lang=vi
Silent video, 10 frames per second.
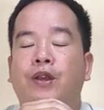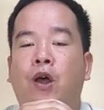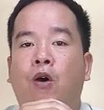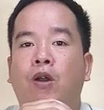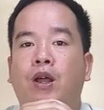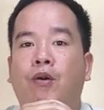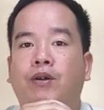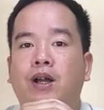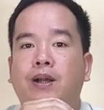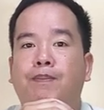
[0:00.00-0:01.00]
Đó là gói
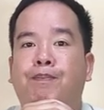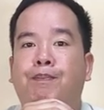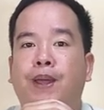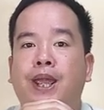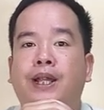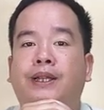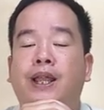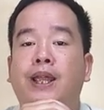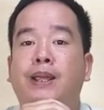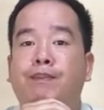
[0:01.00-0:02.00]
cước
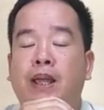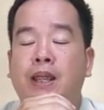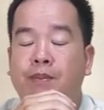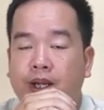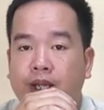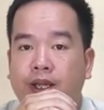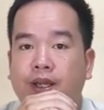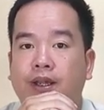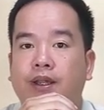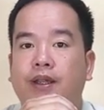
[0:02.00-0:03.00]
PT70
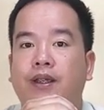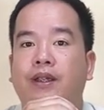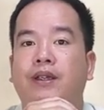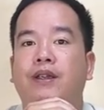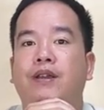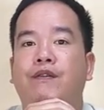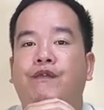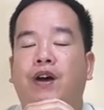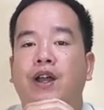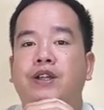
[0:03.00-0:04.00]

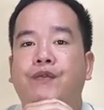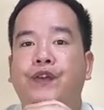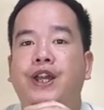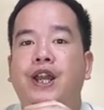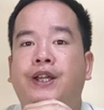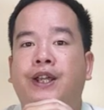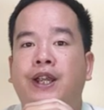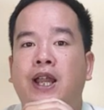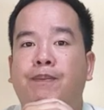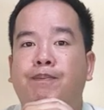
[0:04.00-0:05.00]
với cái phí đăng
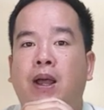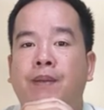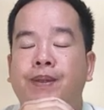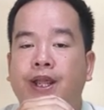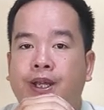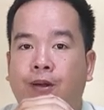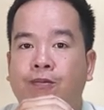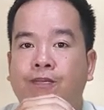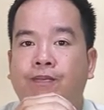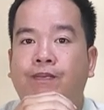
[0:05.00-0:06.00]
ký là 70.000 đồng
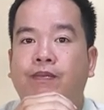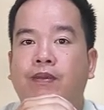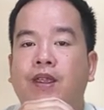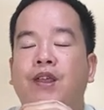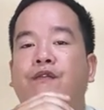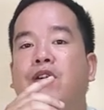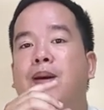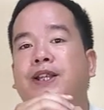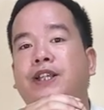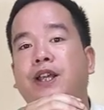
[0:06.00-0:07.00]
và
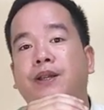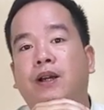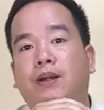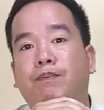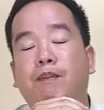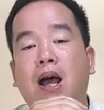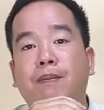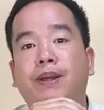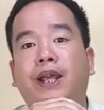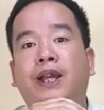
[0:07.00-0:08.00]
bạn sẽ nhận được
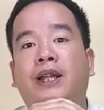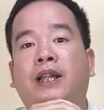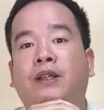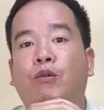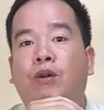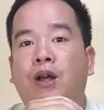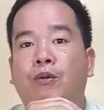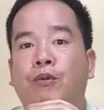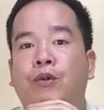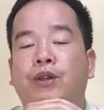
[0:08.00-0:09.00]
30 GB data tốc độ
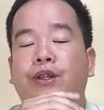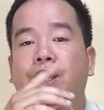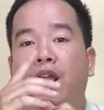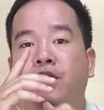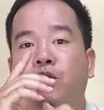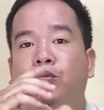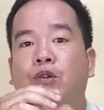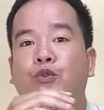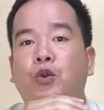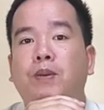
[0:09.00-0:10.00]
cao để sử dụng
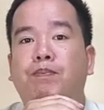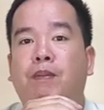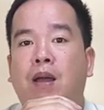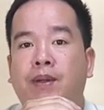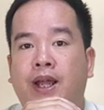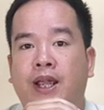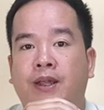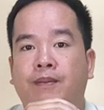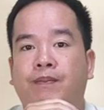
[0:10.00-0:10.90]
trong suốt 30 ngày